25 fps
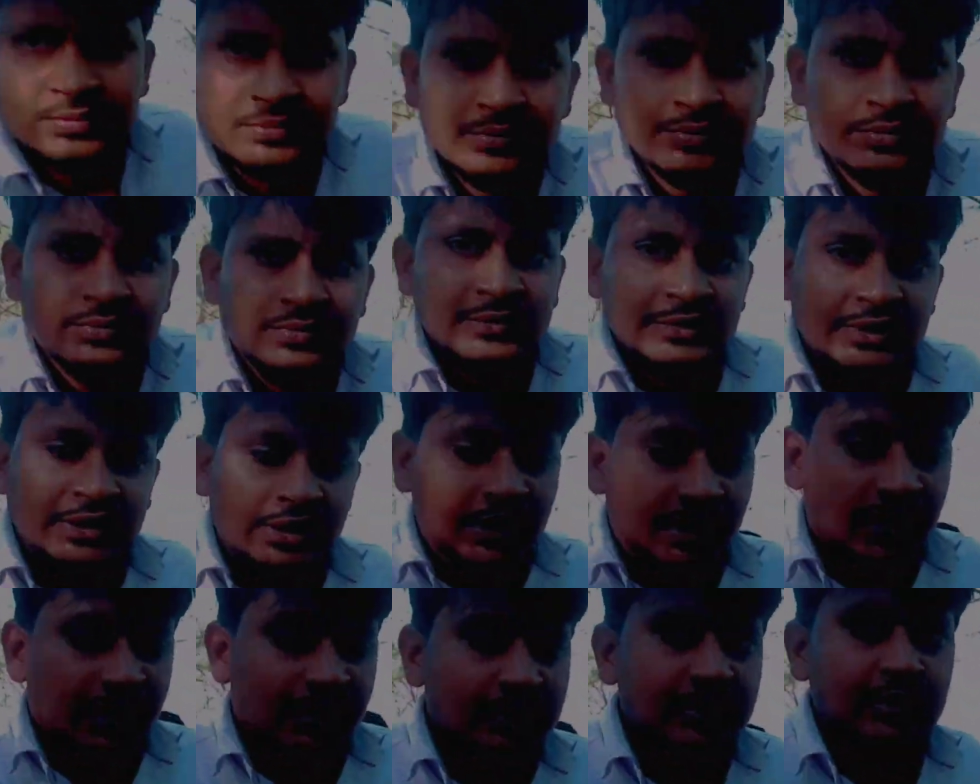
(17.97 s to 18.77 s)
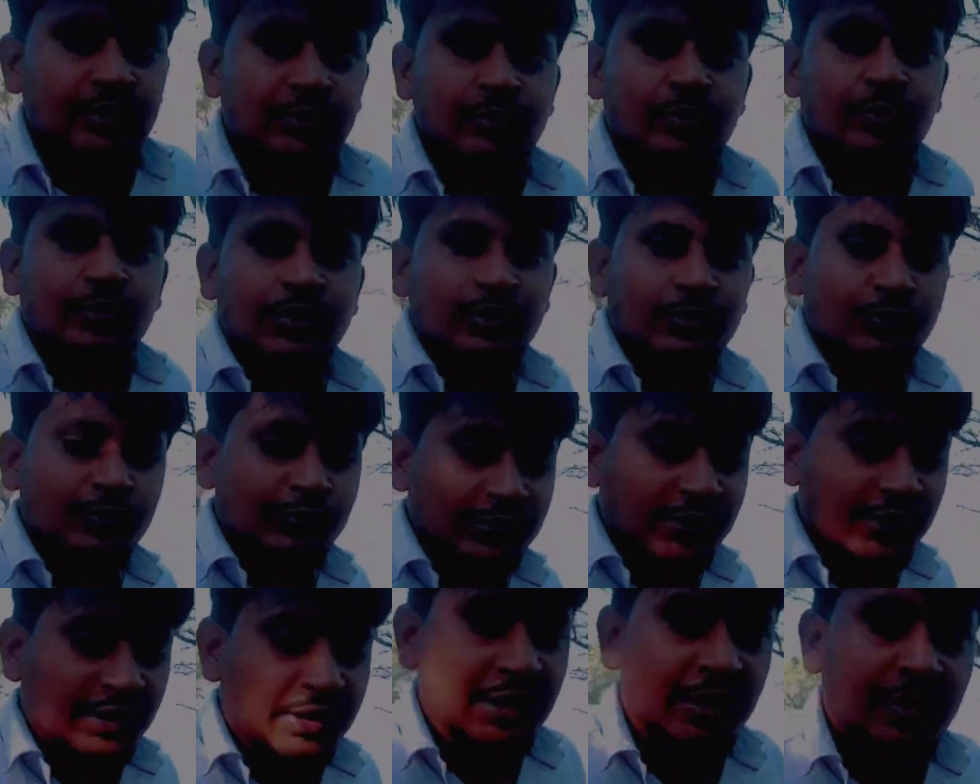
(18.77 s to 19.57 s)
यहाँ से होकर
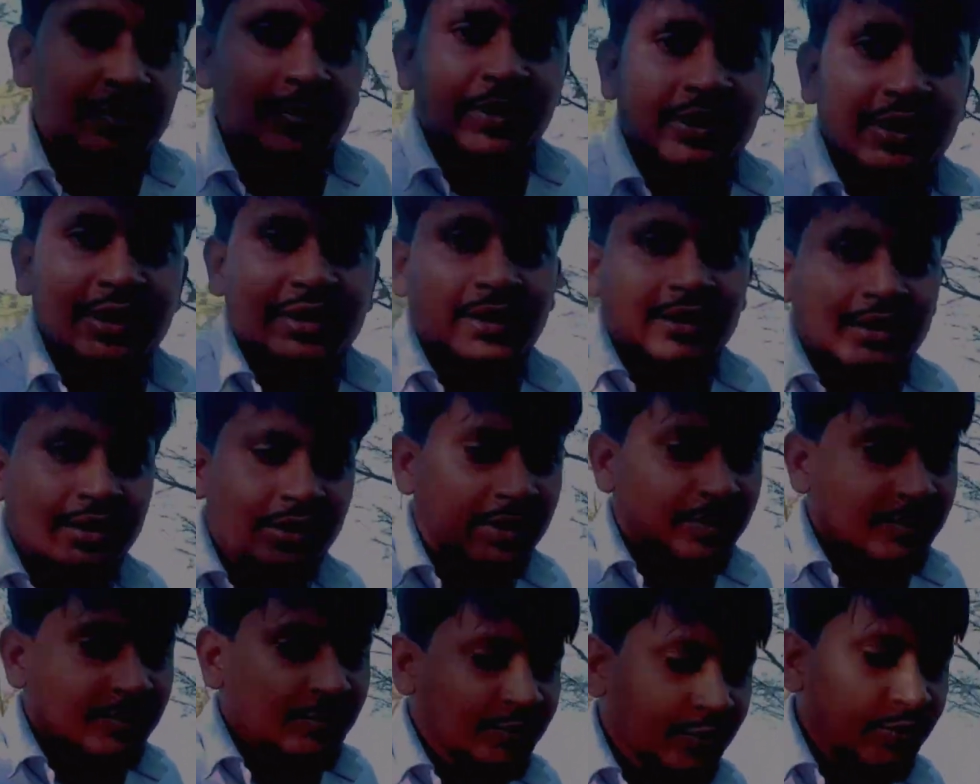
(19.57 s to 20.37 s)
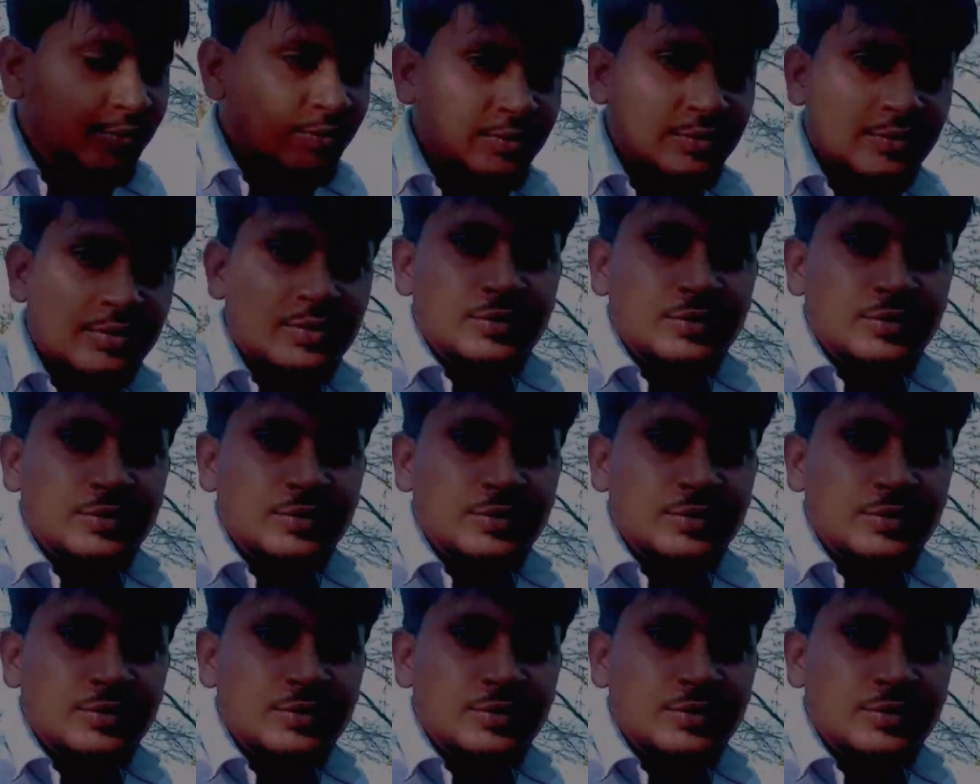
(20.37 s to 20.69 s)
गुजरना पड़ रहा है हम लोगों को